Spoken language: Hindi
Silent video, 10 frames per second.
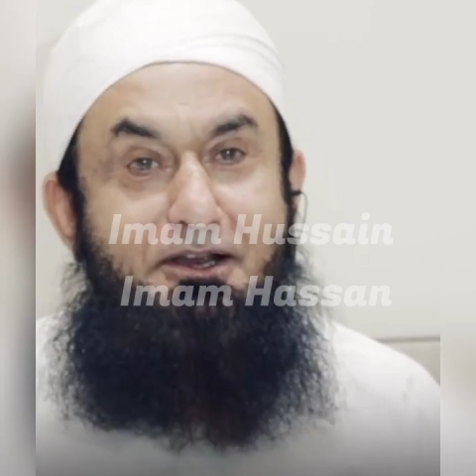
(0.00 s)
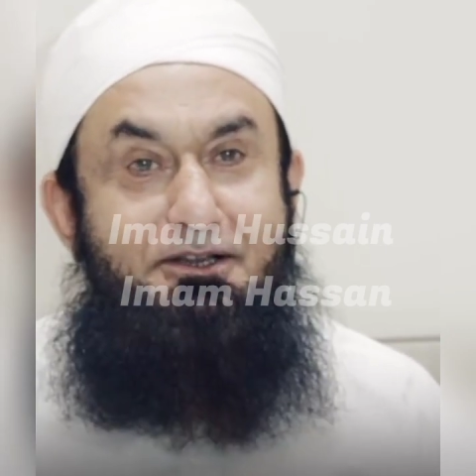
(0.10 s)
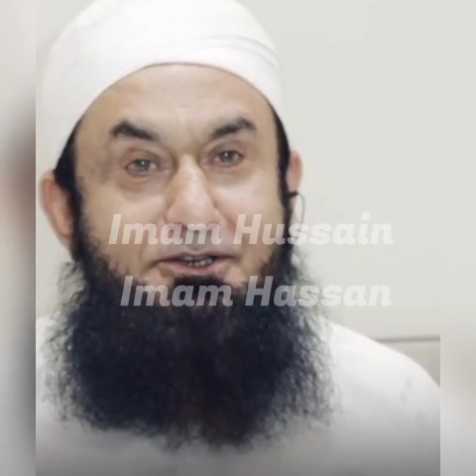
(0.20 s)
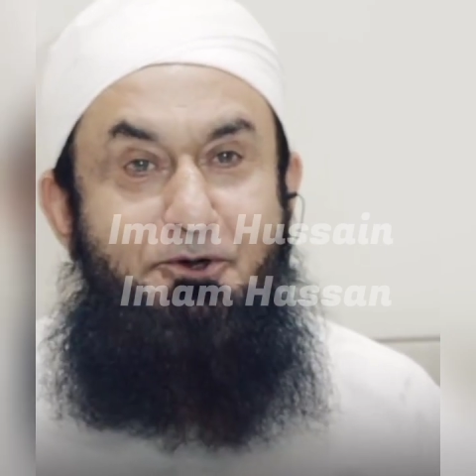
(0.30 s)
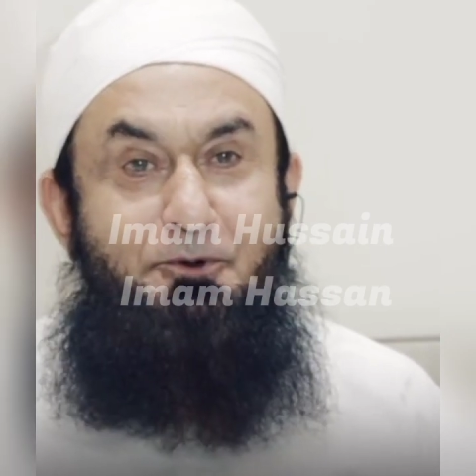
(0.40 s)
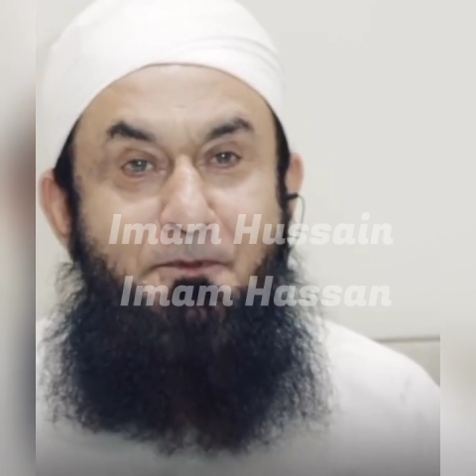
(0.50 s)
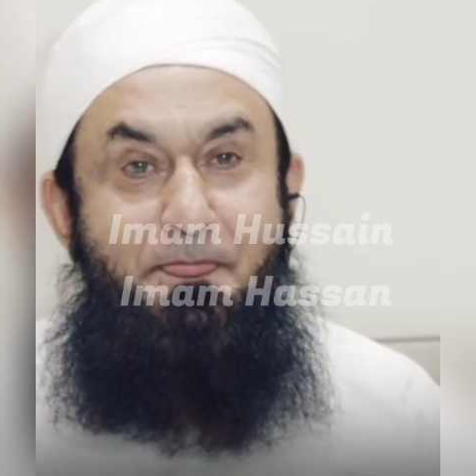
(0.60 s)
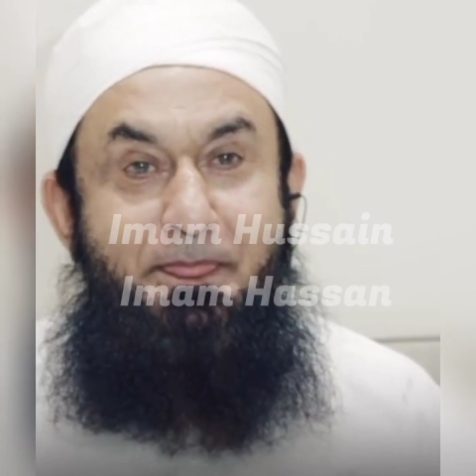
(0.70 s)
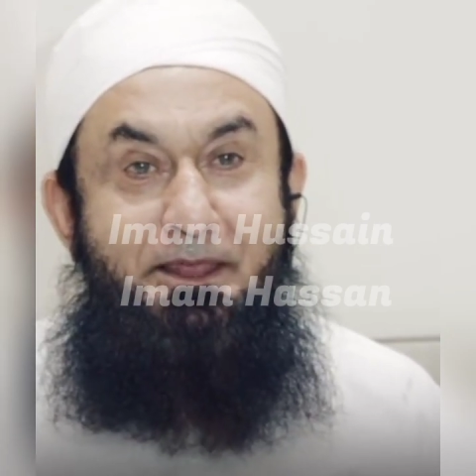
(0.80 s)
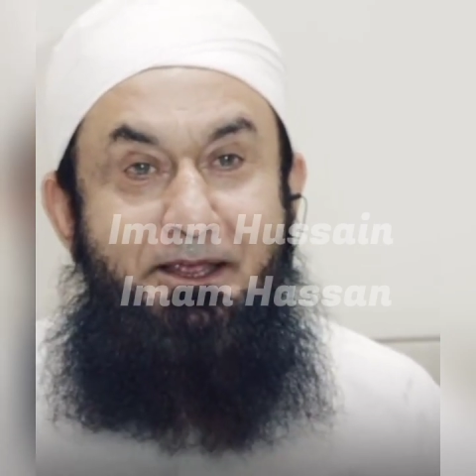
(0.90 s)
ले जाओ
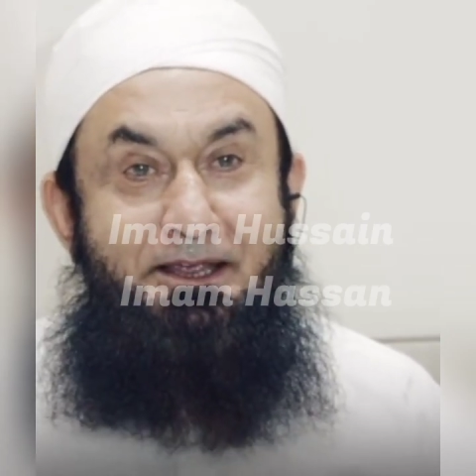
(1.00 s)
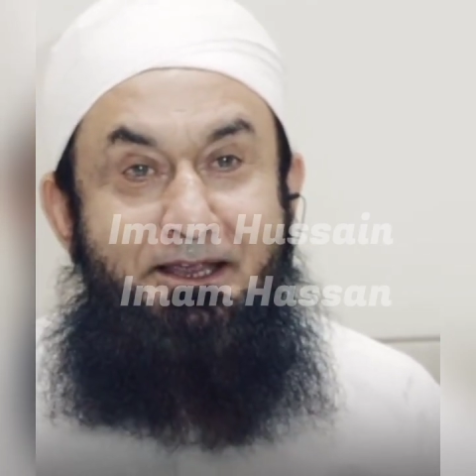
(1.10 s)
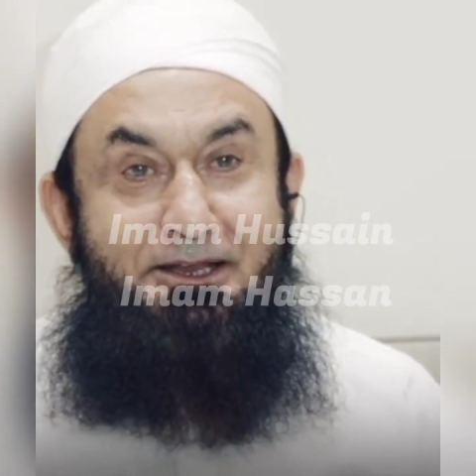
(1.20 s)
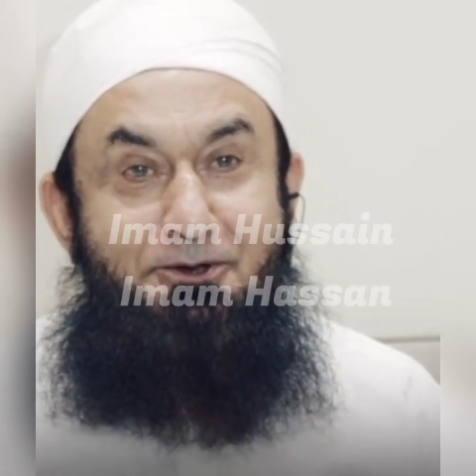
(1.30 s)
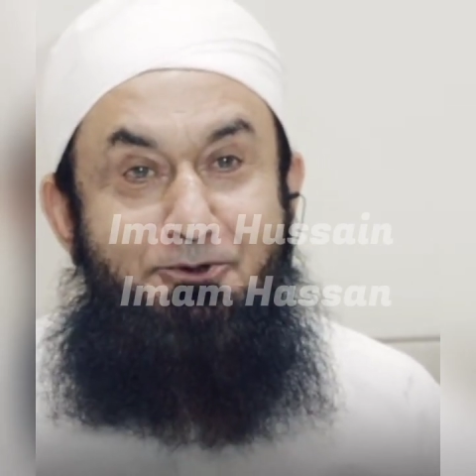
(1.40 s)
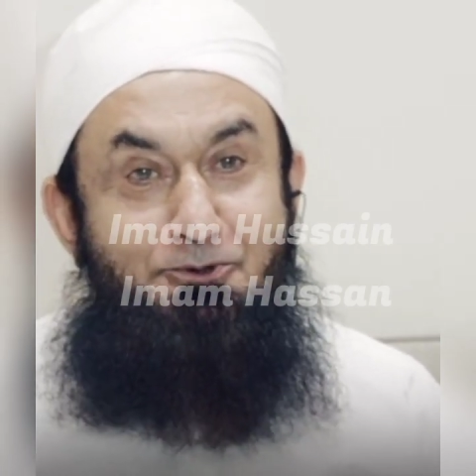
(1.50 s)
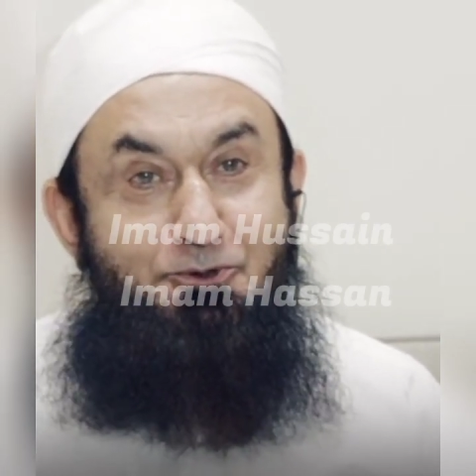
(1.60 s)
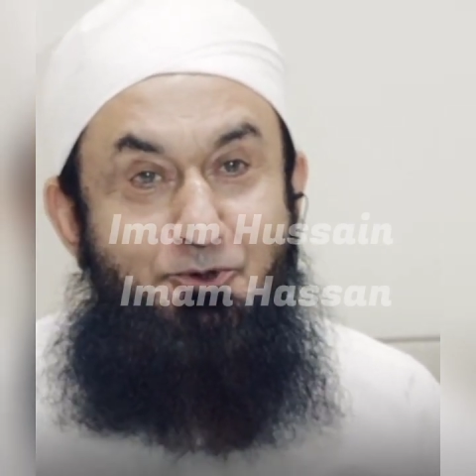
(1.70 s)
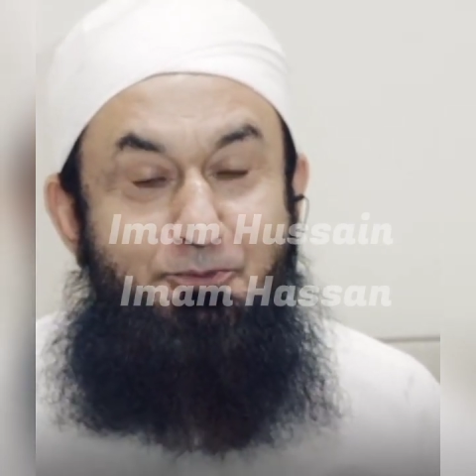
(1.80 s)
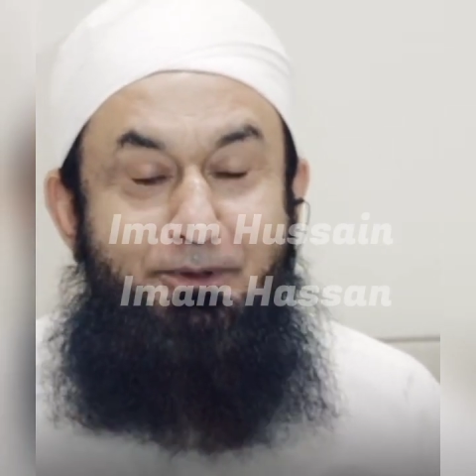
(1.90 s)
इनको
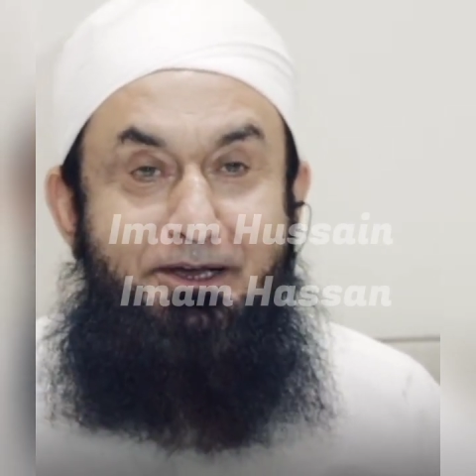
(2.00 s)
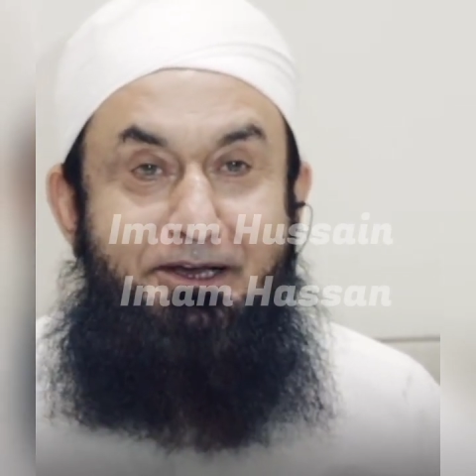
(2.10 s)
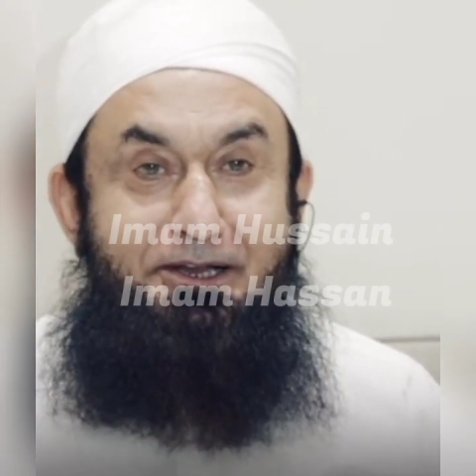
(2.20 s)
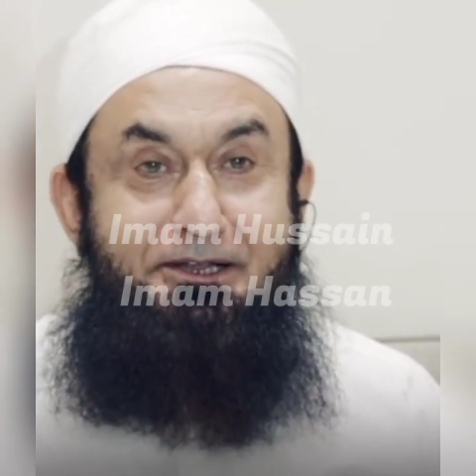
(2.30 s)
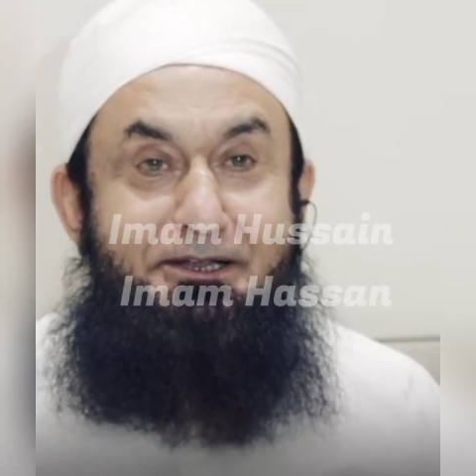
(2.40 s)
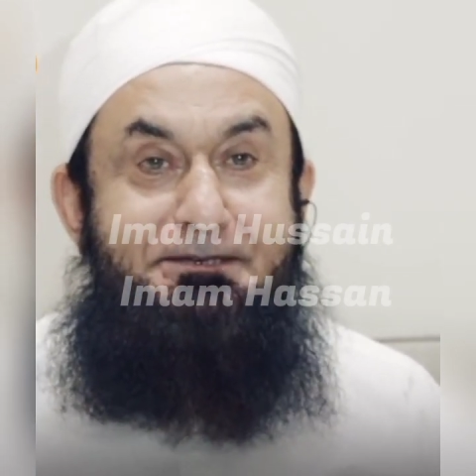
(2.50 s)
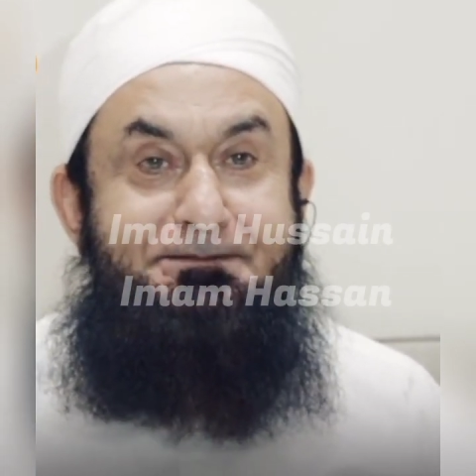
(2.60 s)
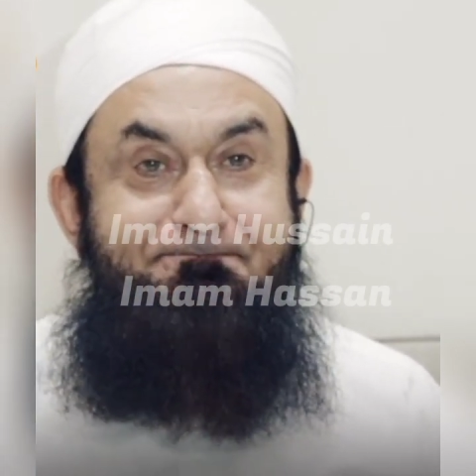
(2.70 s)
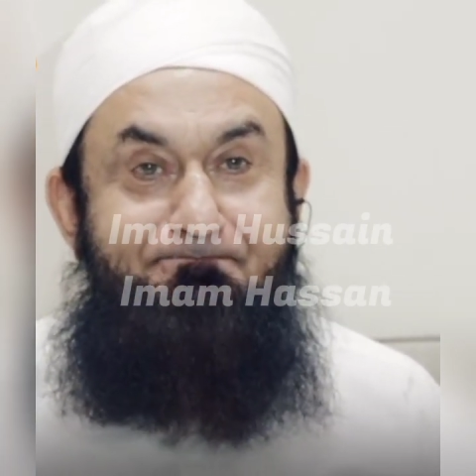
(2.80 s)
धूप लग रही है